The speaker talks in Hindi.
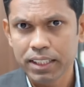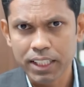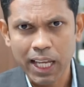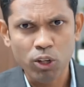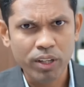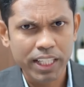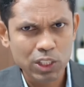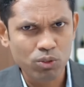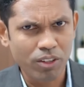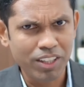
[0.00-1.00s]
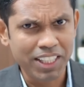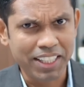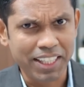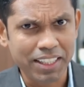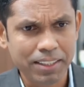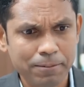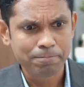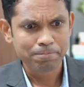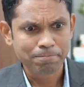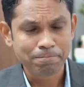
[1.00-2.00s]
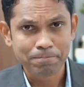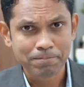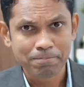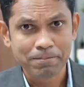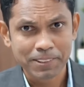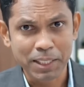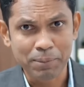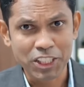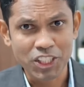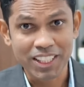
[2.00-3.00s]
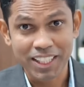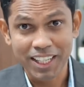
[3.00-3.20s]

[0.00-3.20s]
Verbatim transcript: ये डायलॉग कहीं सुना हुआ लग रहा है ना सही पहचाना